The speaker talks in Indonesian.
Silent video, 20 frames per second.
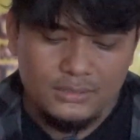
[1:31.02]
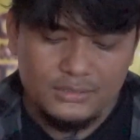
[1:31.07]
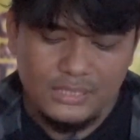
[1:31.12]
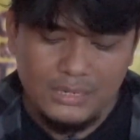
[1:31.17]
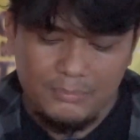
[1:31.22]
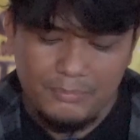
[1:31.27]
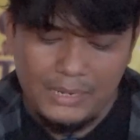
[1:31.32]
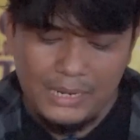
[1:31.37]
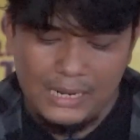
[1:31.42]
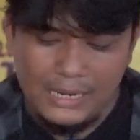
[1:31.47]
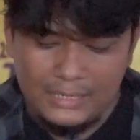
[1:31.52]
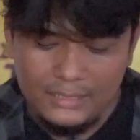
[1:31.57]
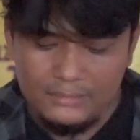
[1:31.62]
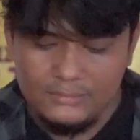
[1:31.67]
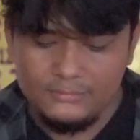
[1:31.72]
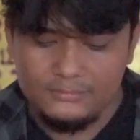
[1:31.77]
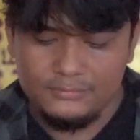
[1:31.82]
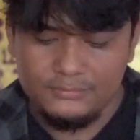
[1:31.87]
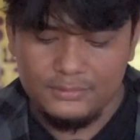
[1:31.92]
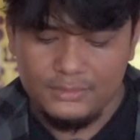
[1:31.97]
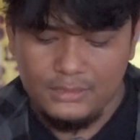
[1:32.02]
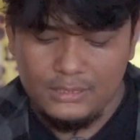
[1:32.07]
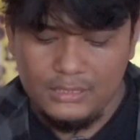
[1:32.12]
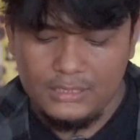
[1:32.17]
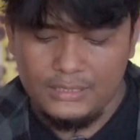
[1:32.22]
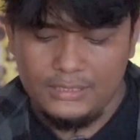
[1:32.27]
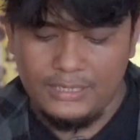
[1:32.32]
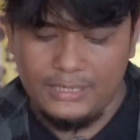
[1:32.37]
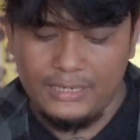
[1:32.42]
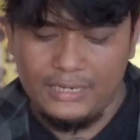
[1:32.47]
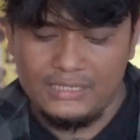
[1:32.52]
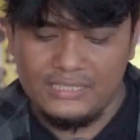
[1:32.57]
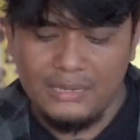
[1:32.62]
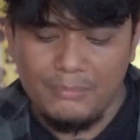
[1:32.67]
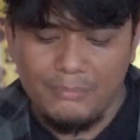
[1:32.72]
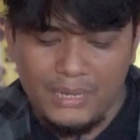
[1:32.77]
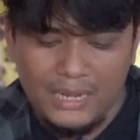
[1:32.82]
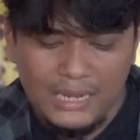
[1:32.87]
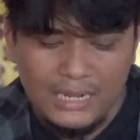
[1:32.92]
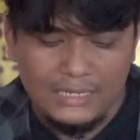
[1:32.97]
Sampangan, daerah
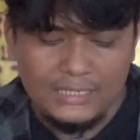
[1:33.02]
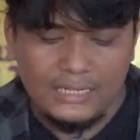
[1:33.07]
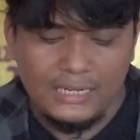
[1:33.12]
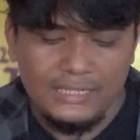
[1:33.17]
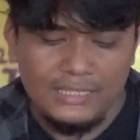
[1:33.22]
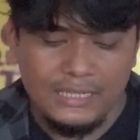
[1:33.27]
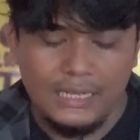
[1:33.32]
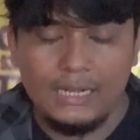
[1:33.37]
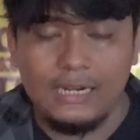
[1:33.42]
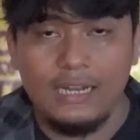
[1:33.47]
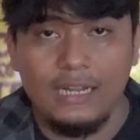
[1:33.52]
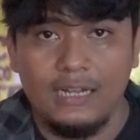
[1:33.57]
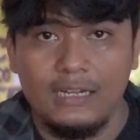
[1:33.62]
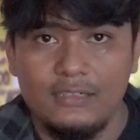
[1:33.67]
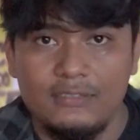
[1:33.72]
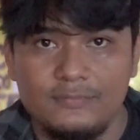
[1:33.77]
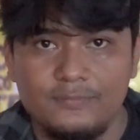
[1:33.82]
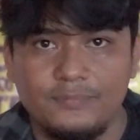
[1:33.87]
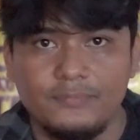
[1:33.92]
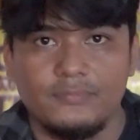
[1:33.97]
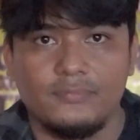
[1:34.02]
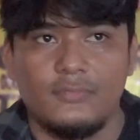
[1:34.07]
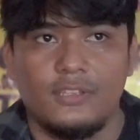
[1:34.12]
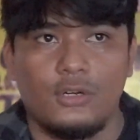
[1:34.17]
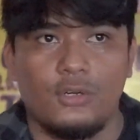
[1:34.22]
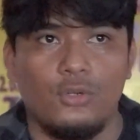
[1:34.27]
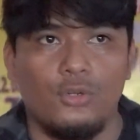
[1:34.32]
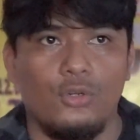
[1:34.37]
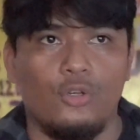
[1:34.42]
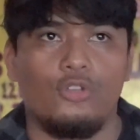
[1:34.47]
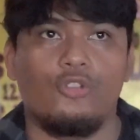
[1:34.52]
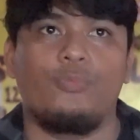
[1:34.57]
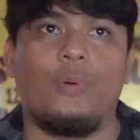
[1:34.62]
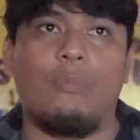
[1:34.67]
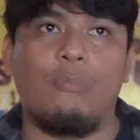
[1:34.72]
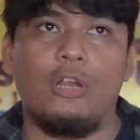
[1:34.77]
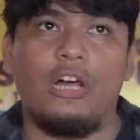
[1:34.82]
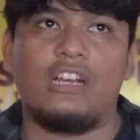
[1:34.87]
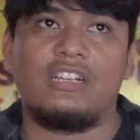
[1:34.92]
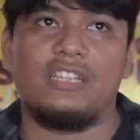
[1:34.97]
Sampangan, Kaligarang, terus
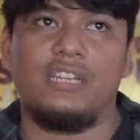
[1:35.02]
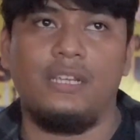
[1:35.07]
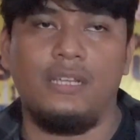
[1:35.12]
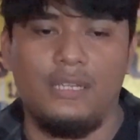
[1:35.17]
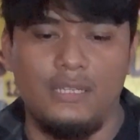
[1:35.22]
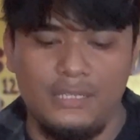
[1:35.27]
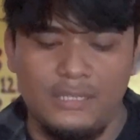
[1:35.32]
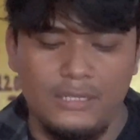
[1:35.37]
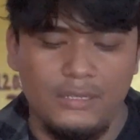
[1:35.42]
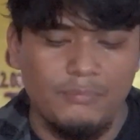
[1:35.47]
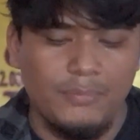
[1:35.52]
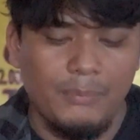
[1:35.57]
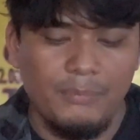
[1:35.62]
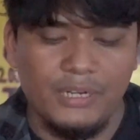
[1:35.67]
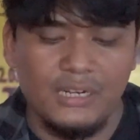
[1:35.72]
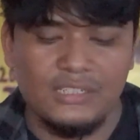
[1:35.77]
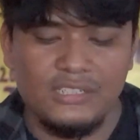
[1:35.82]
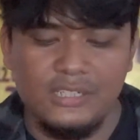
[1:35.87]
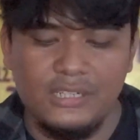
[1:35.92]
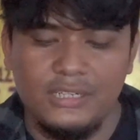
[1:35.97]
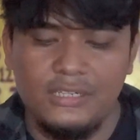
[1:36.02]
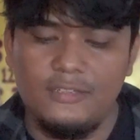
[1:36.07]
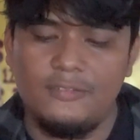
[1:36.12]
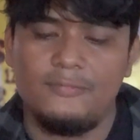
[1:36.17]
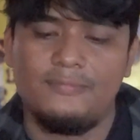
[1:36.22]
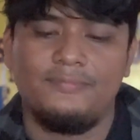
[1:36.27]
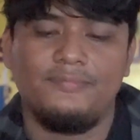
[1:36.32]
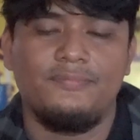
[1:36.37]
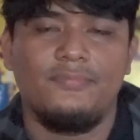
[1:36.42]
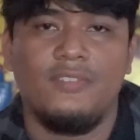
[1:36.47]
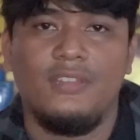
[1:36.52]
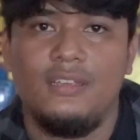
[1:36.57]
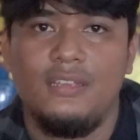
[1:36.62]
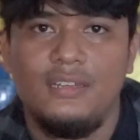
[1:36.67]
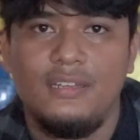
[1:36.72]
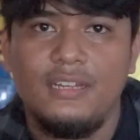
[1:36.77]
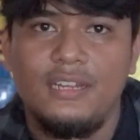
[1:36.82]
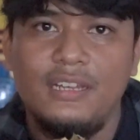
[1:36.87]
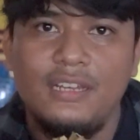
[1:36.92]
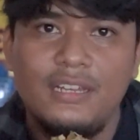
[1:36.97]
Pamular sih, mampir ke sini.
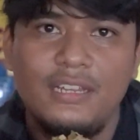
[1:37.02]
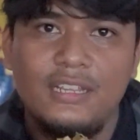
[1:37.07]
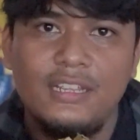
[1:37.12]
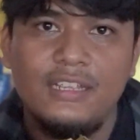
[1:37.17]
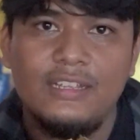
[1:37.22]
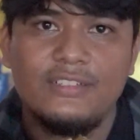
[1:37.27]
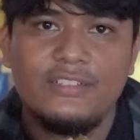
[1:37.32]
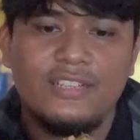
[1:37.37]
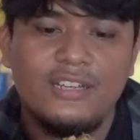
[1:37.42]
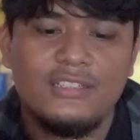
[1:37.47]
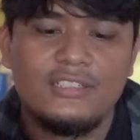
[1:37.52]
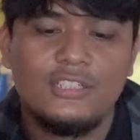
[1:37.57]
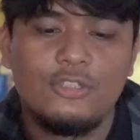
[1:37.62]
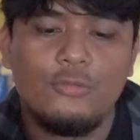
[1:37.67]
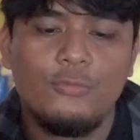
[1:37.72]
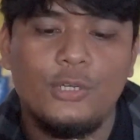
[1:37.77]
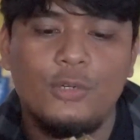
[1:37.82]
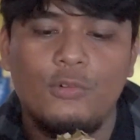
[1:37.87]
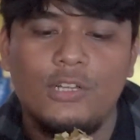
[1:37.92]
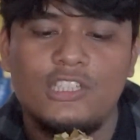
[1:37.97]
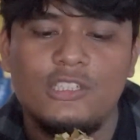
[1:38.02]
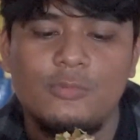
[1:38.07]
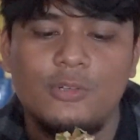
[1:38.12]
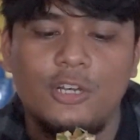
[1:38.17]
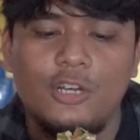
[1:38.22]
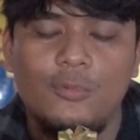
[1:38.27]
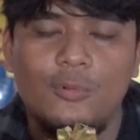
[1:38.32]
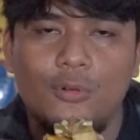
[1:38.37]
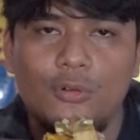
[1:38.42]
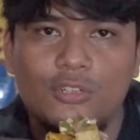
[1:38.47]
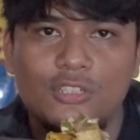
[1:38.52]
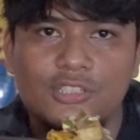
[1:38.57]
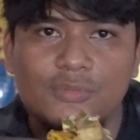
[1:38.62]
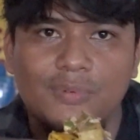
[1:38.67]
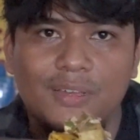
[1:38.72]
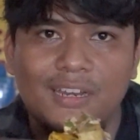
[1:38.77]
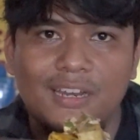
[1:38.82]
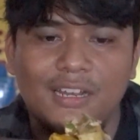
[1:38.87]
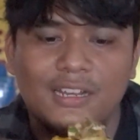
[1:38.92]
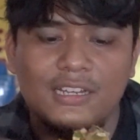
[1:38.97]
Dan ini salah satu menu wajib kalau mau ke
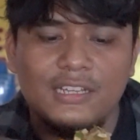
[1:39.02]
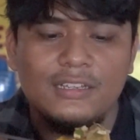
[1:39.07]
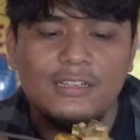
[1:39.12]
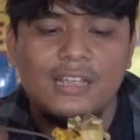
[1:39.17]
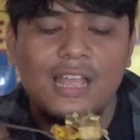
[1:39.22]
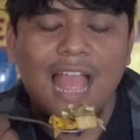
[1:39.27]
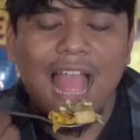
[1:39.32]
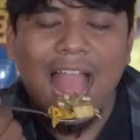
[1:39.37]
Semarang nih.